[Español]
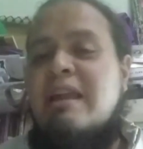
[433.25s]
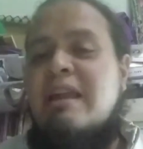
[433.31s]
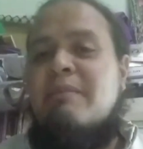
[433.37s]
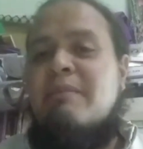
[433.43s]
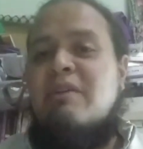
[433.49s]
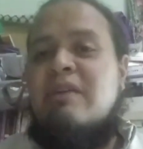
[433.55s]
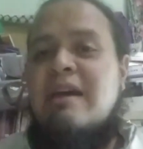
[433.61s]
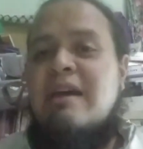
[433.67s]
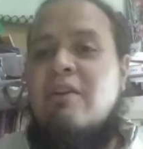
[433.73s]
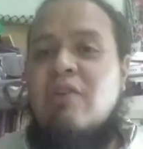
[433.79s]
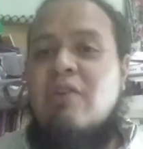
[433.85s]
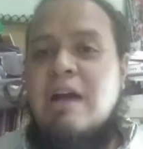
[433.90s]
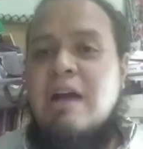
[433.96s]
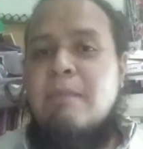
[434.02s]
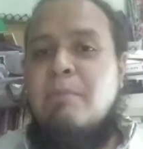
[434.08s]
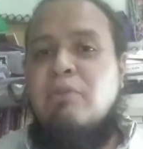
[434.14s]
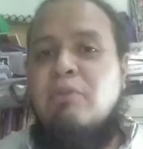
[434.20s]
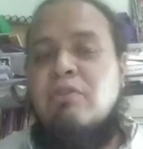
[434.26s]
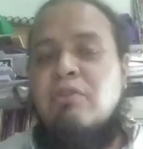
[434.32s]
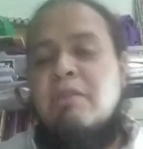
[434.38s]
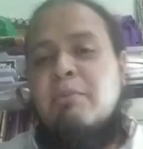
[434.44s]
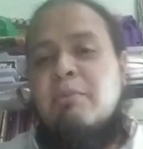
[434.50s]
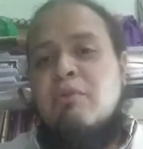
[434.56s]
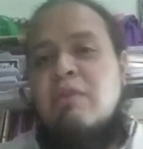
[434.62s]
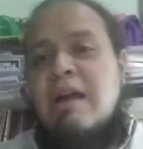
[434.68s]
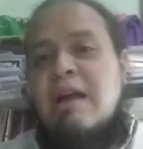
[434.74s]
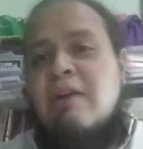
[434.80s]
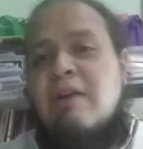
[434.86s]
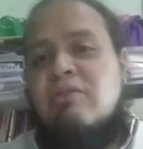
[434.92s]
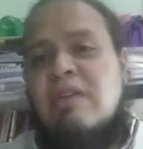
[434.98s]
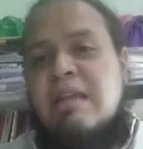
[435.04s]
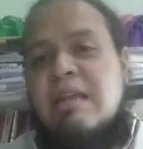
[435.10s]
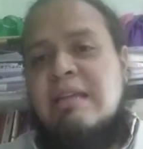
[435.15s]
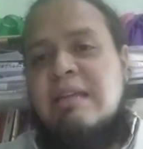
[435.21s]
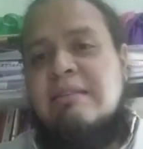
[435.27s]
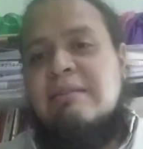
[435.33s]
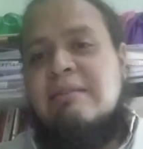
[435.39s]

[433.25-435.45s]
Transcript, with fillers: en la mayoría de los campos, donde por un lado tienes